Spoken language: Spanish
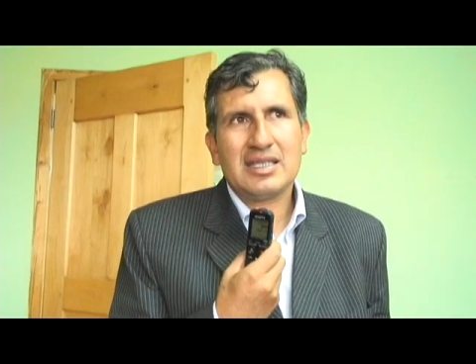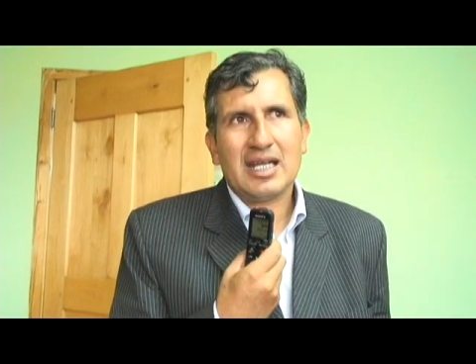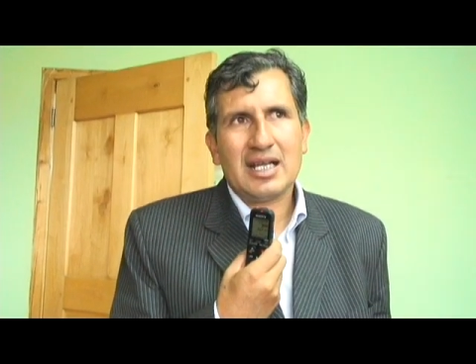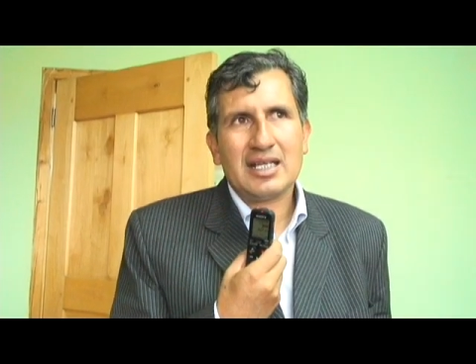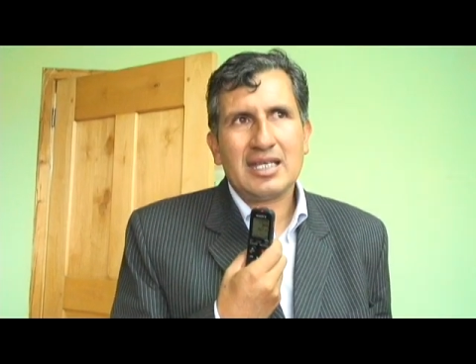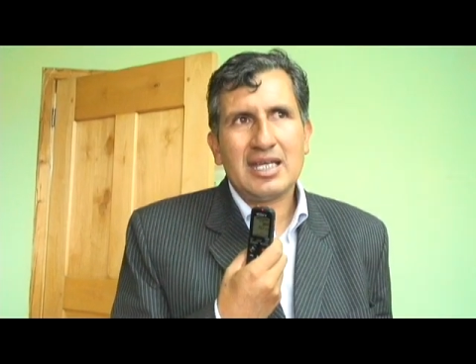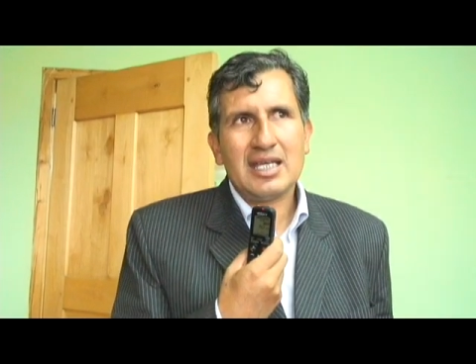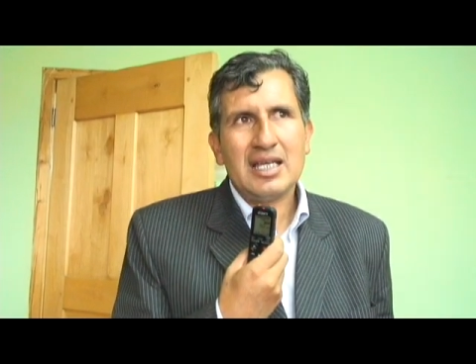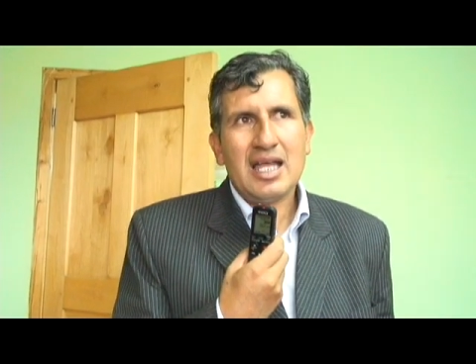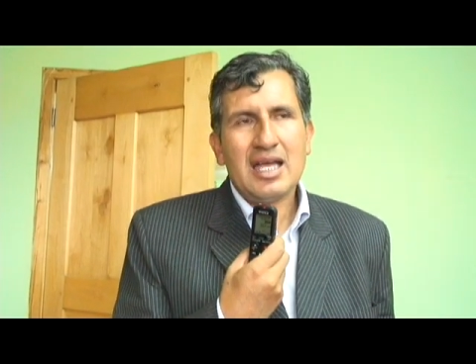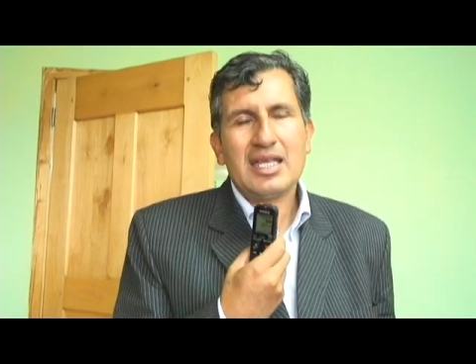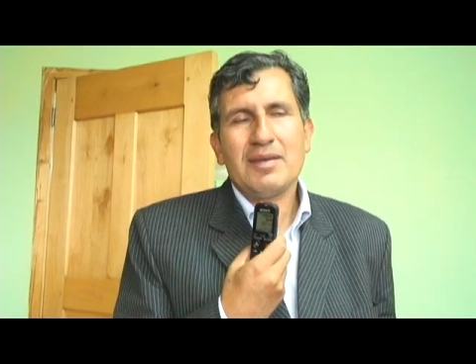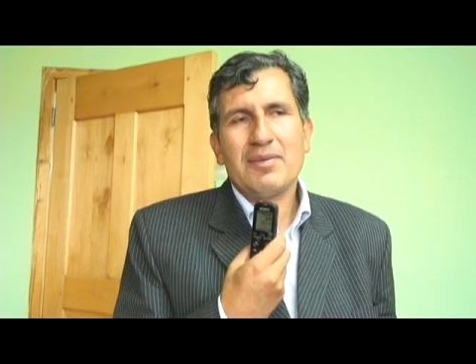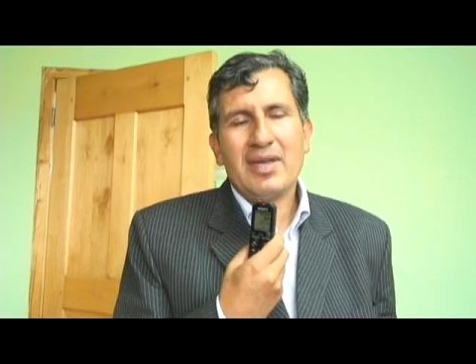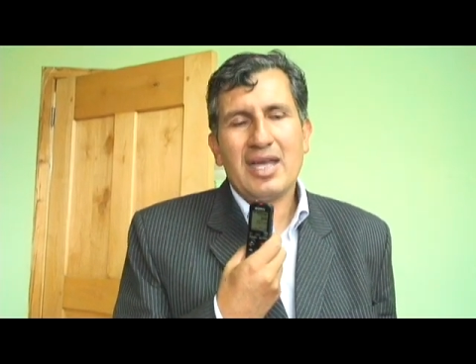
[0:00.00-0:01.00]

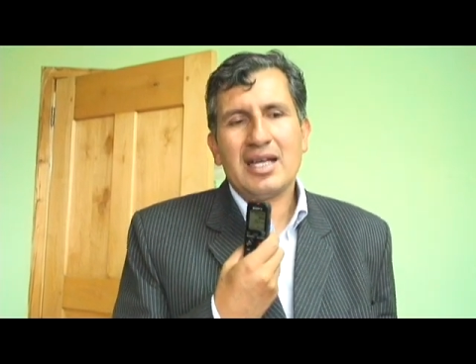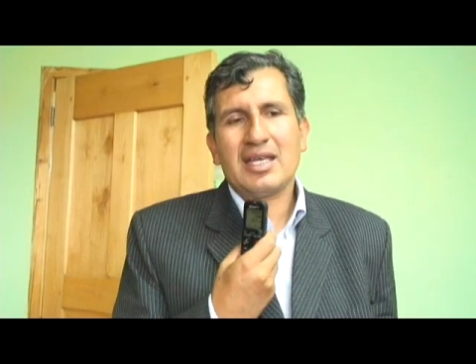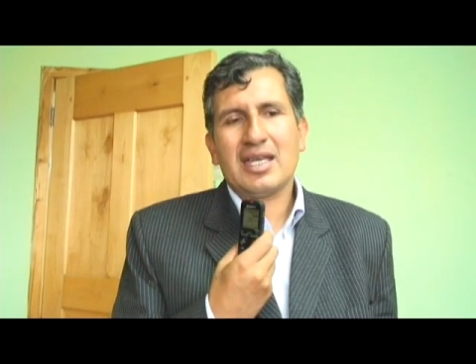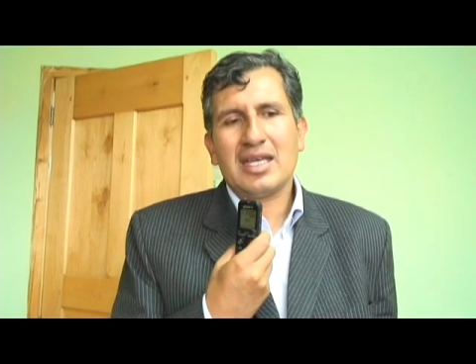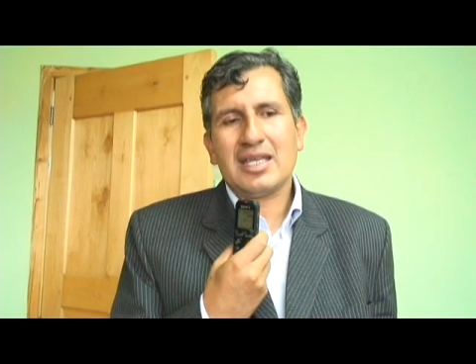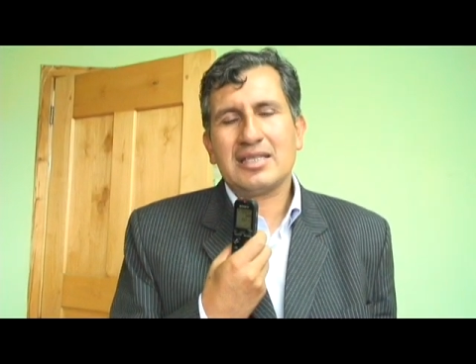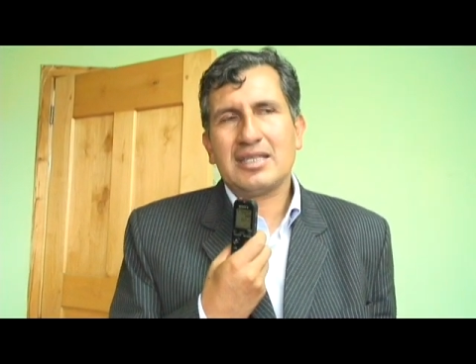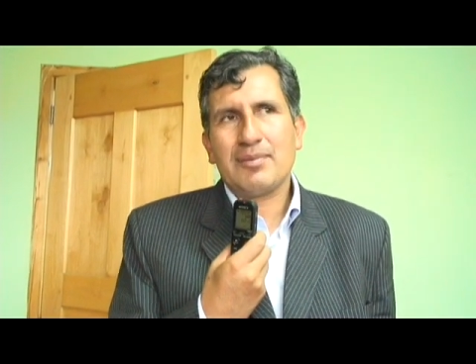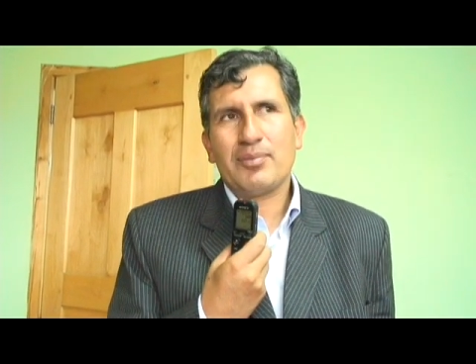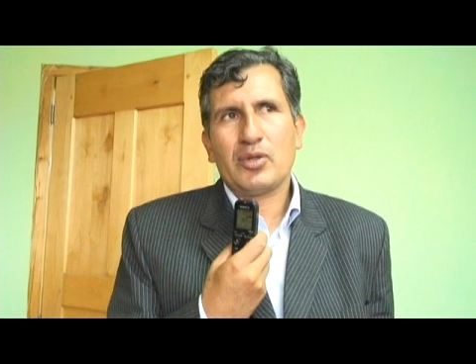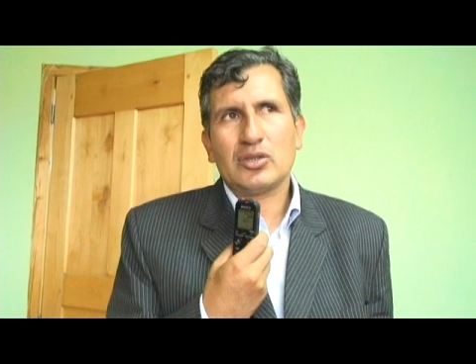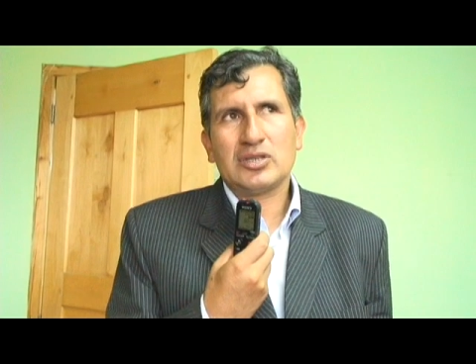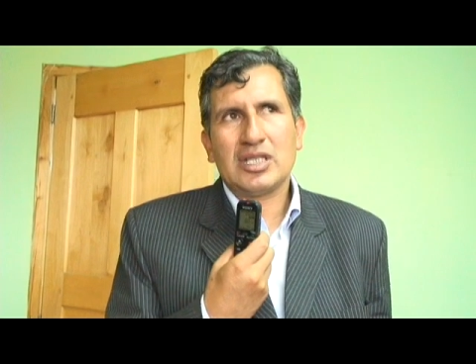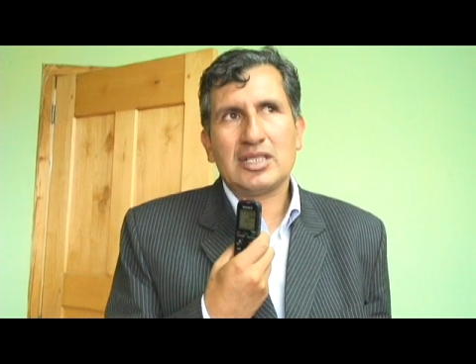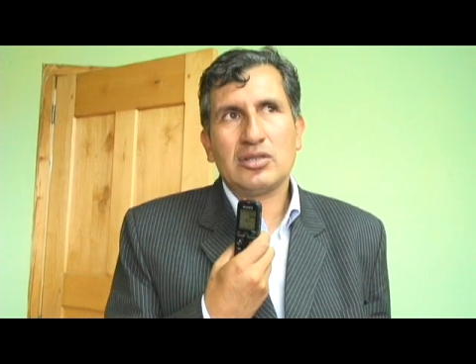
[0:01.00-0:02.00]
tranquila y vean que este
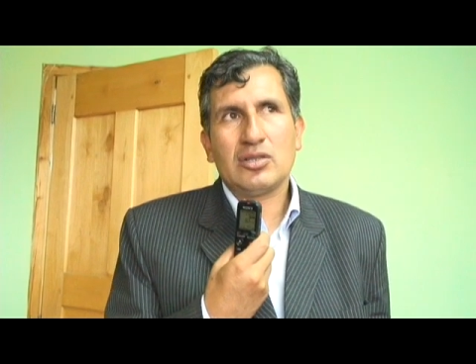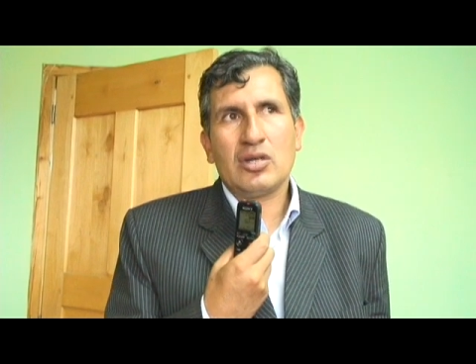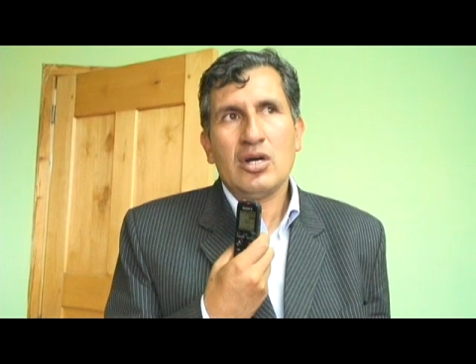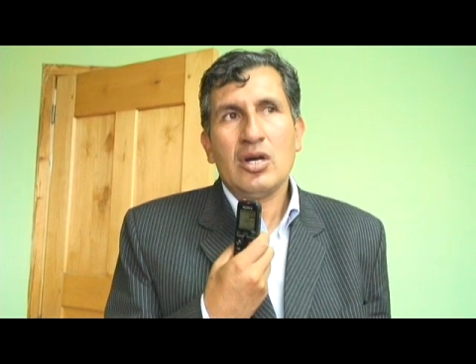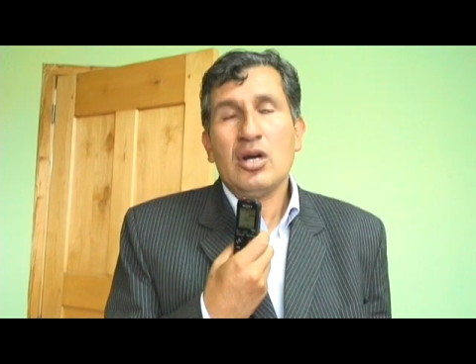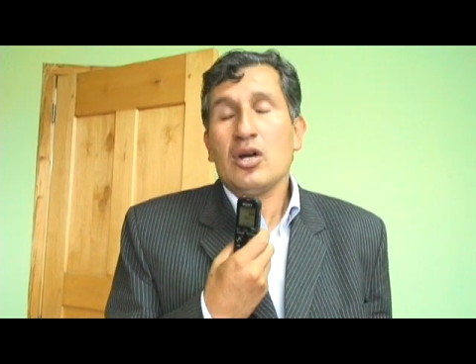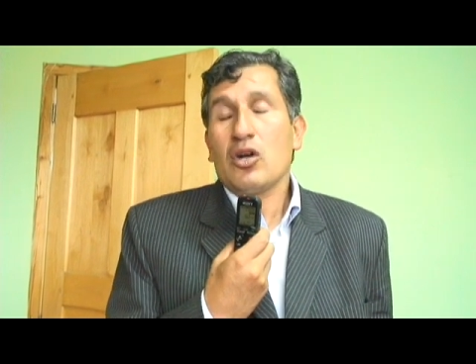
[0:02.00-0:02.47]
proceso,